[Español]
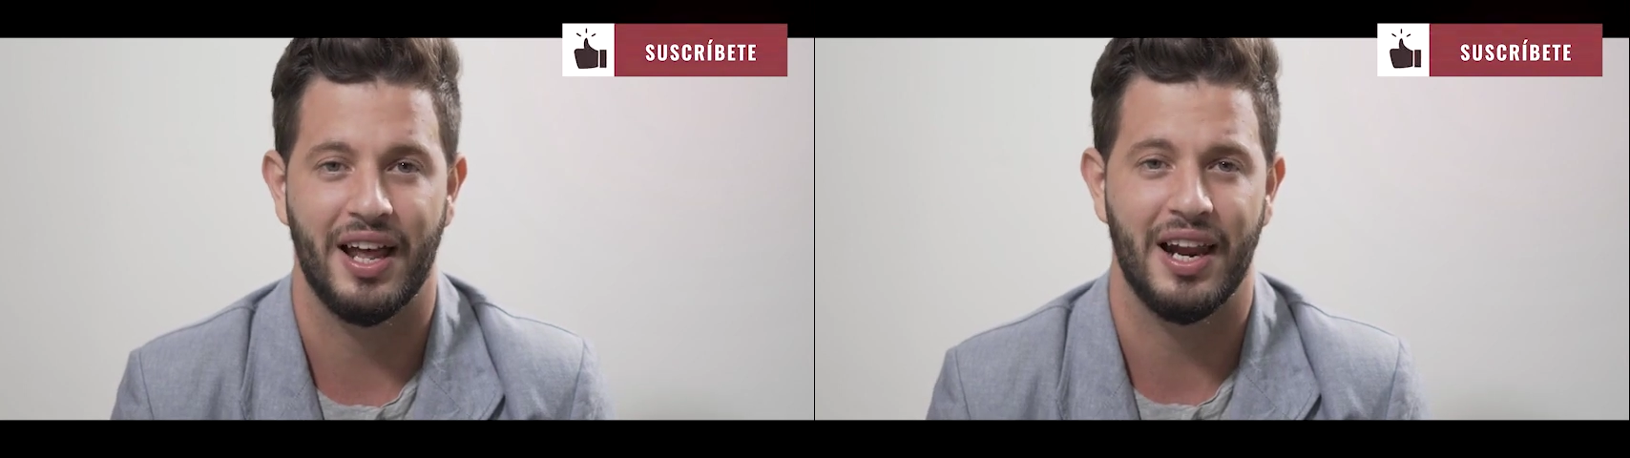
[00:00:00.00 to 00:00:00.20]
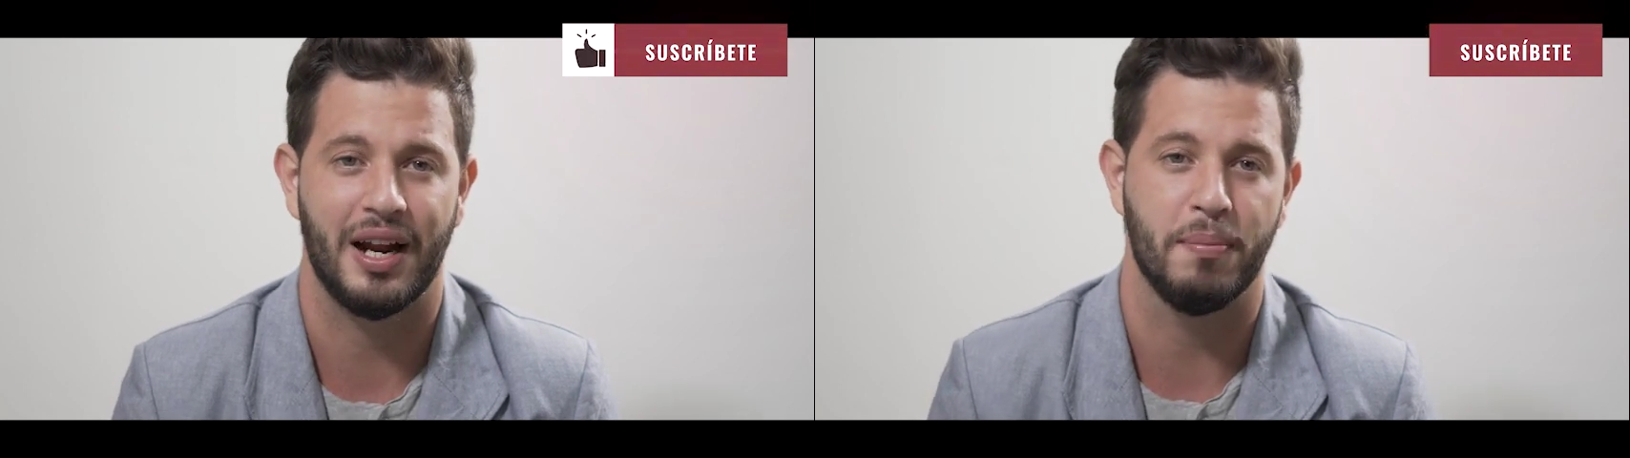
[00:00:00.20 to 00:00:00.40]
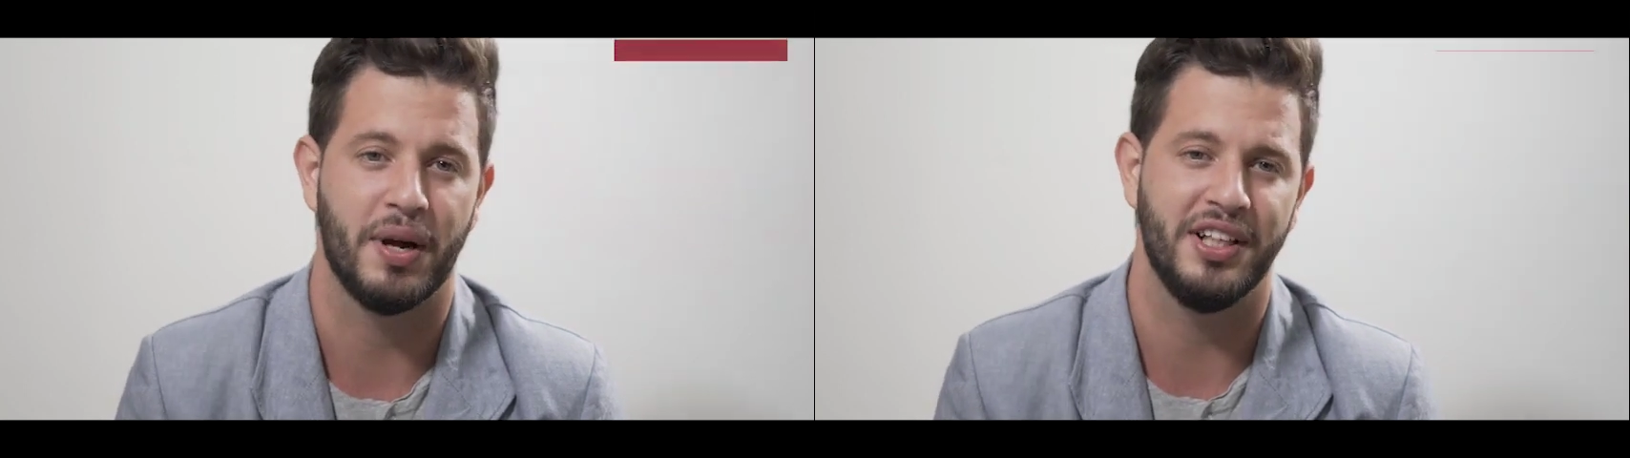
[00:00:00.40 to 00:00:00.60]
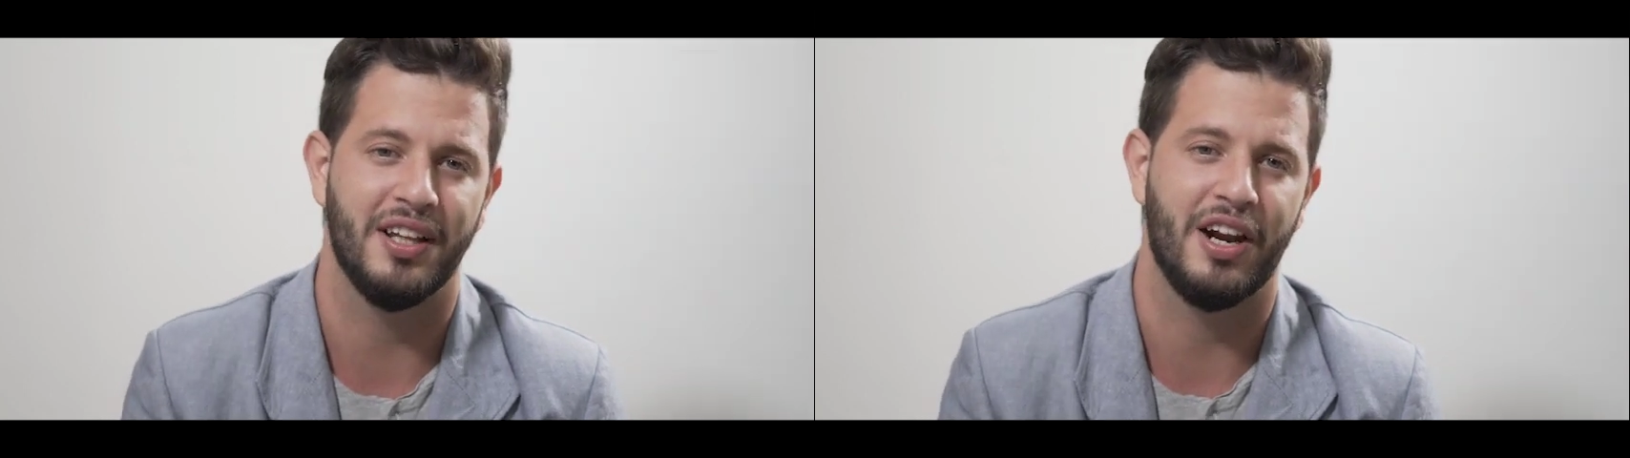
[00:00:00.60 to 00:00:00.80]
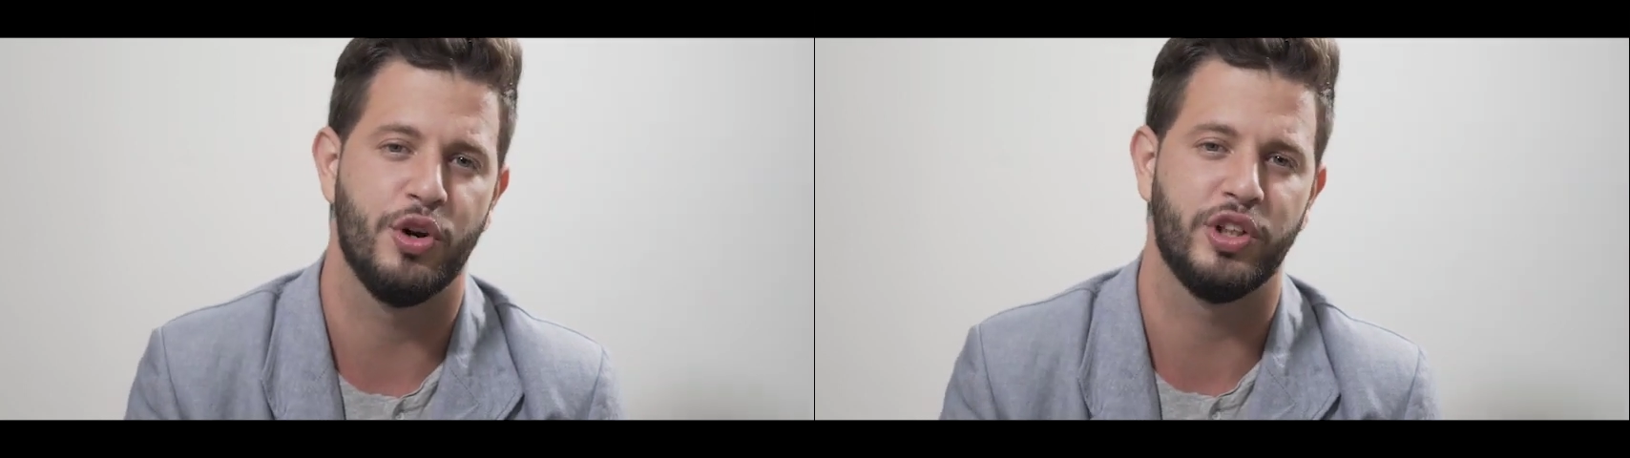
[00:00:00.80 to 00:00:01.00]
que dejes la
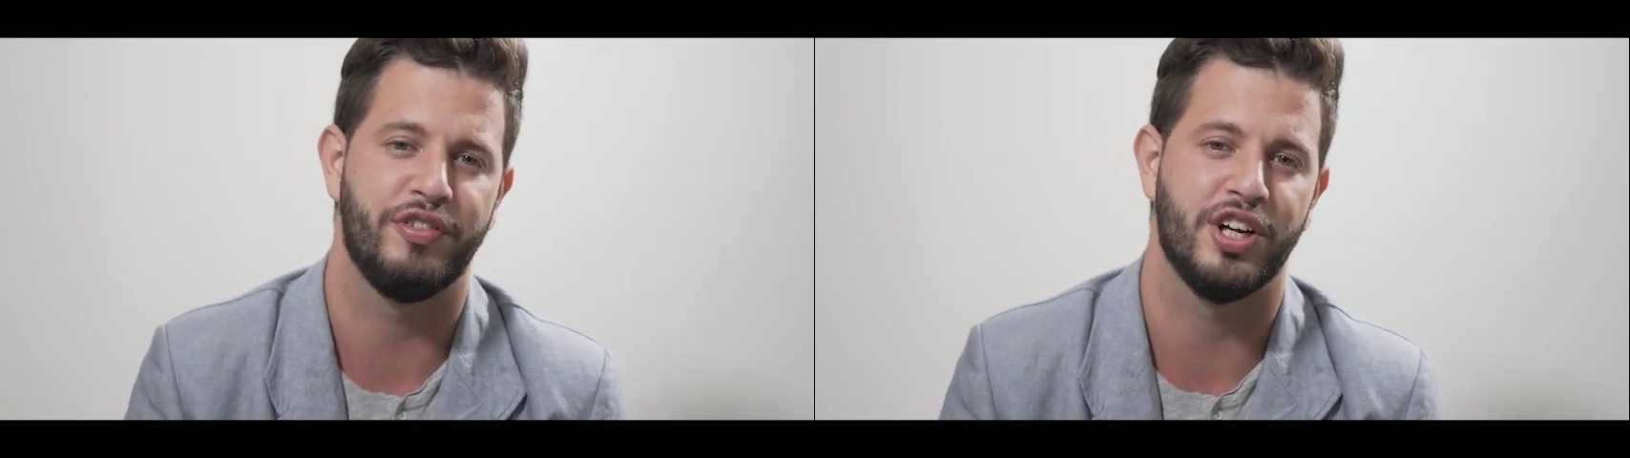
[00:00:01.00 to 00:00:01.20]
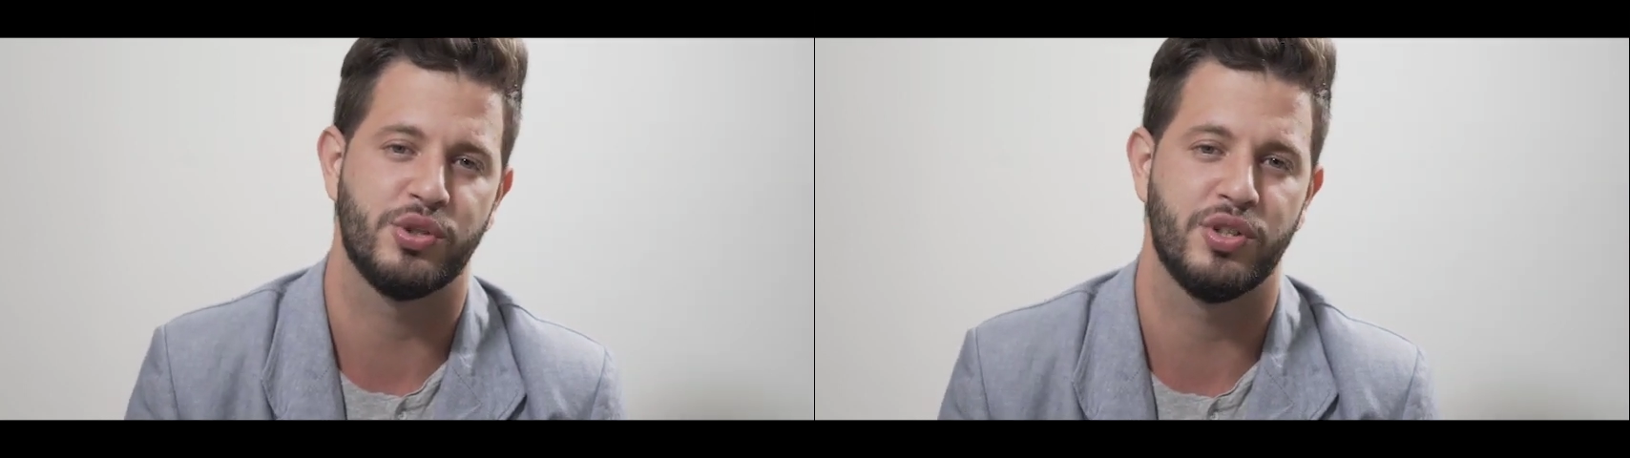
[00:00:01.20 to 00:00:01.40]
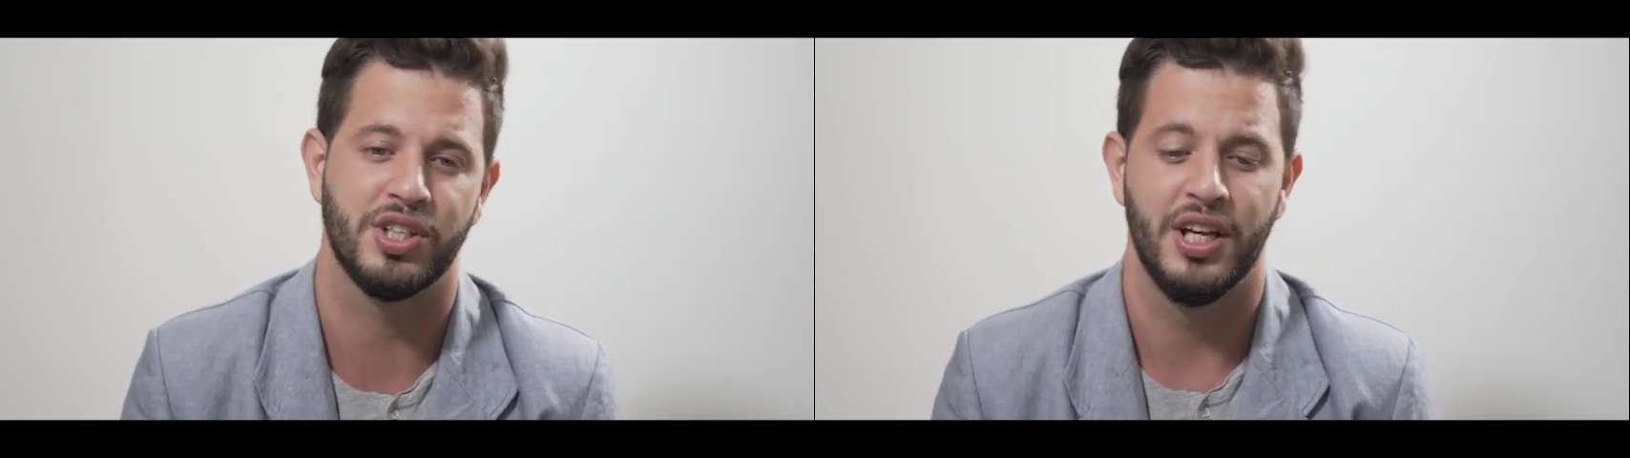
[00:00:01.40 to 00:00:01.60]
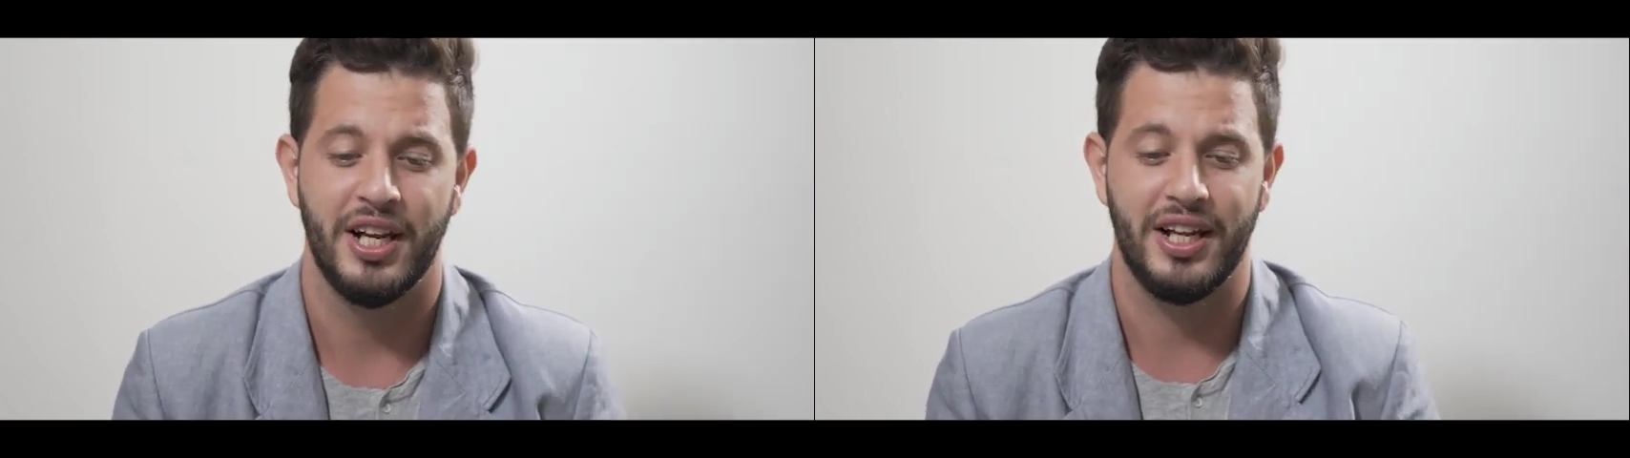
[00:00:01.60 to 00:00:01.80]
campanita, las notificaciones